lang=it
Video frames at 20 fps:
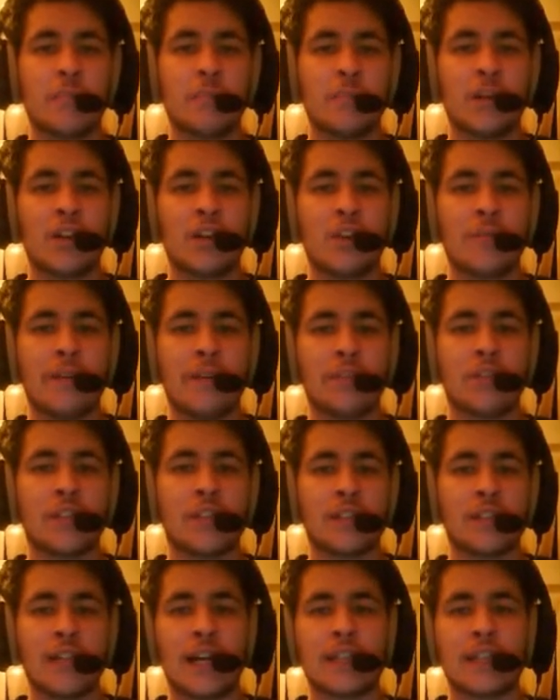mi raccomando
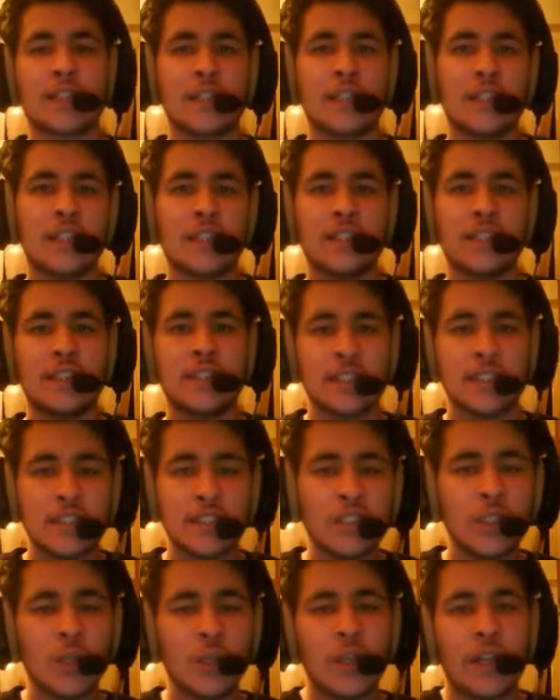entrate, link in
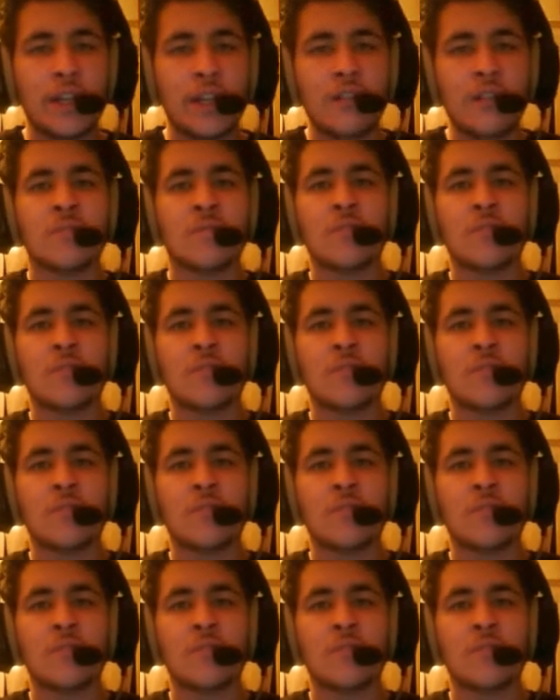descrizione,